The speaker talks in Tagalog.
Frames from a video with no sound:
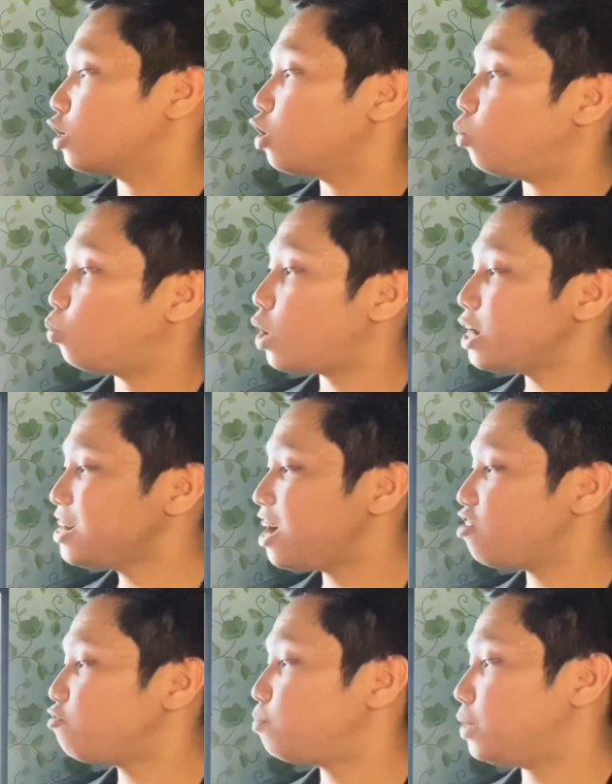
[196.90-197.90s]
1
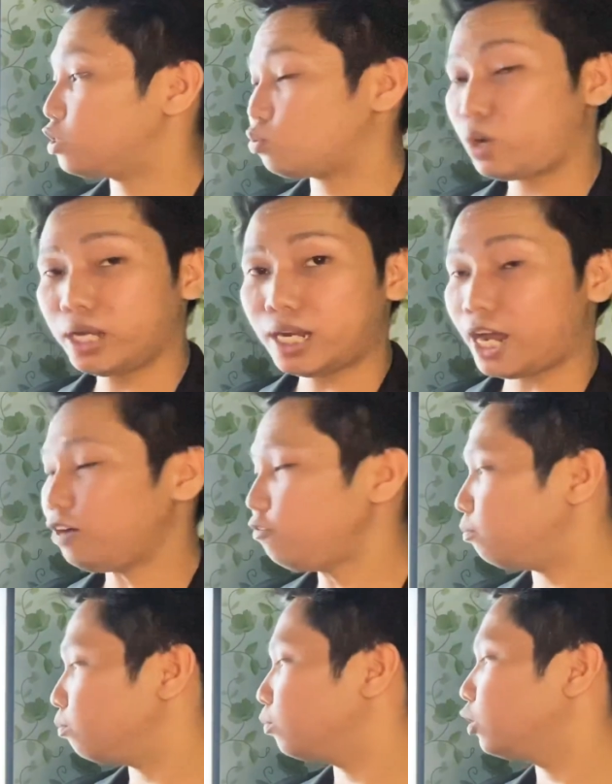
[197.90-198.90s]
half plus 1 half,
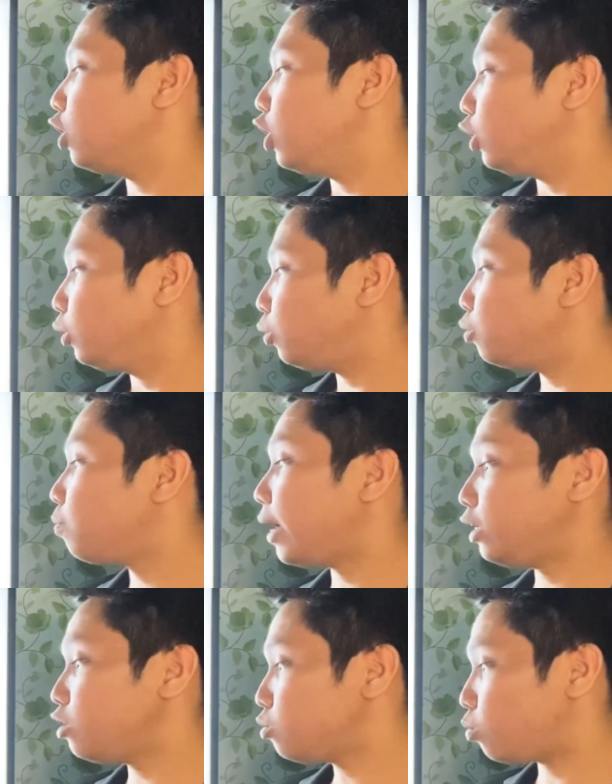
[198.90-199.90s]
2
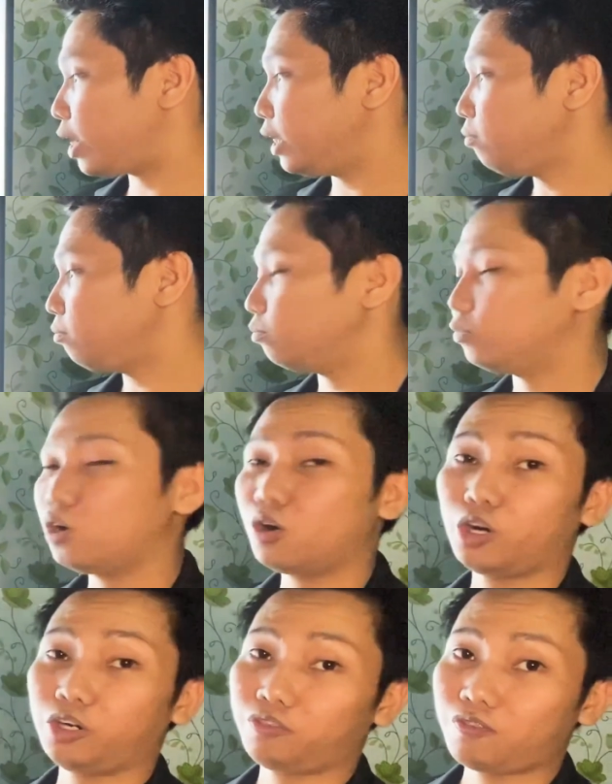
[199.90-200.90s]
minus 1,
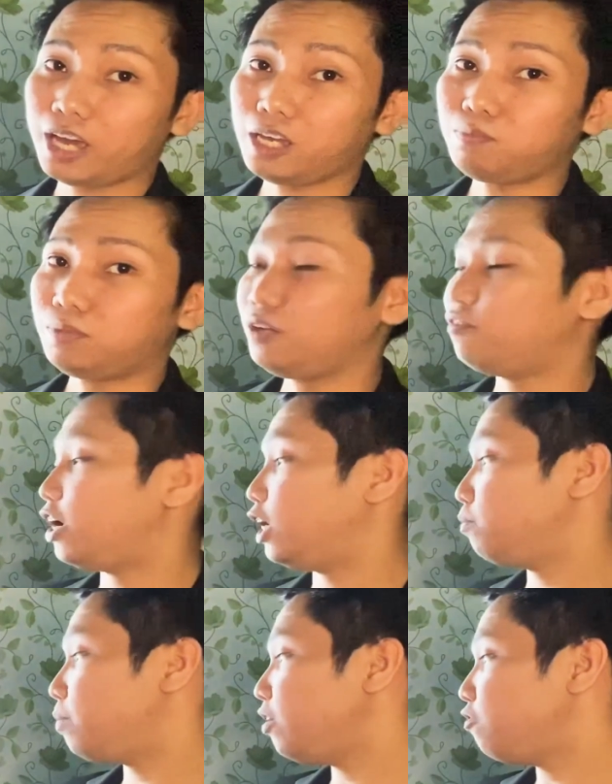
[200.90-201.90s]
or 5 divided
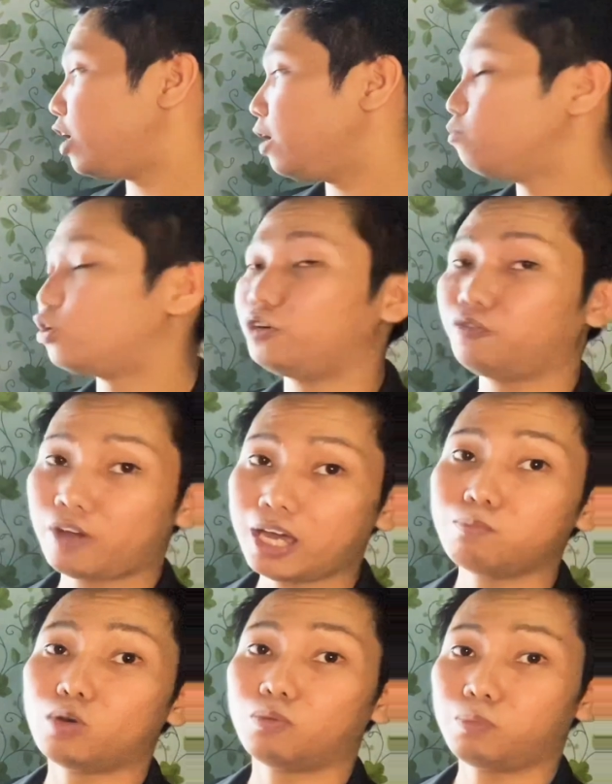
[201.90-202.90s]
by 5, or 5
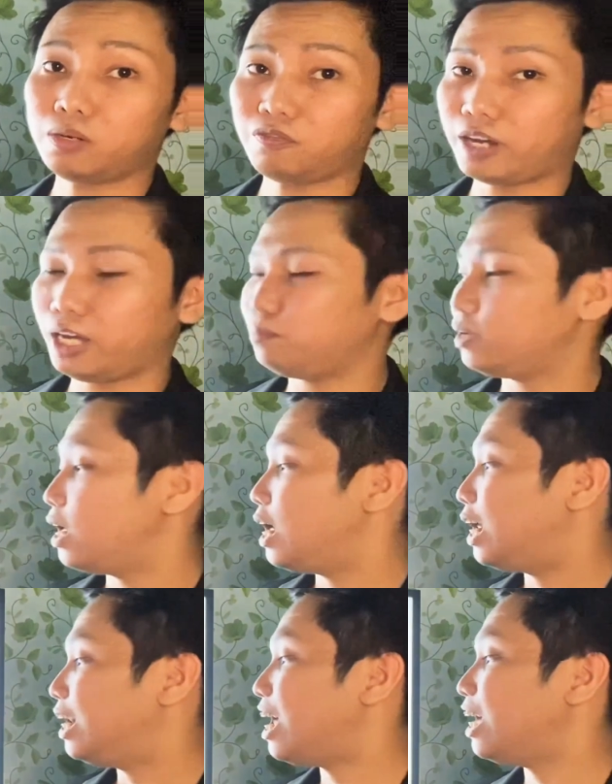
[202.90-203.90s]
over
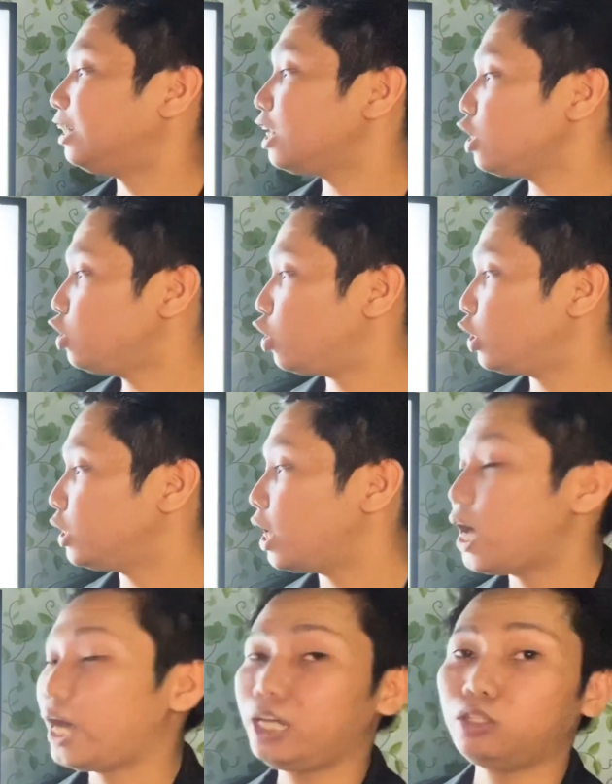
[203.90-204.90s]
5, lahat ng yon
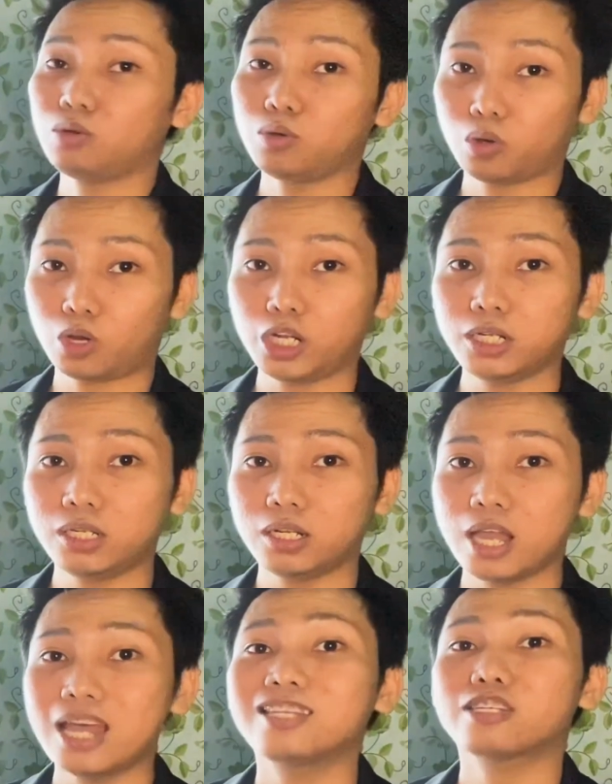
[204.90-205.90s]
ay tungkol
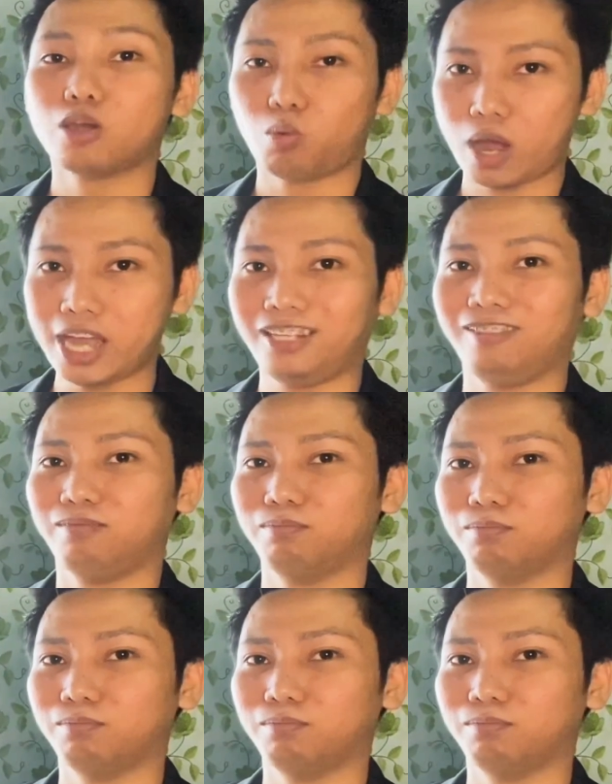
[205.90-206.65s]
sa 1.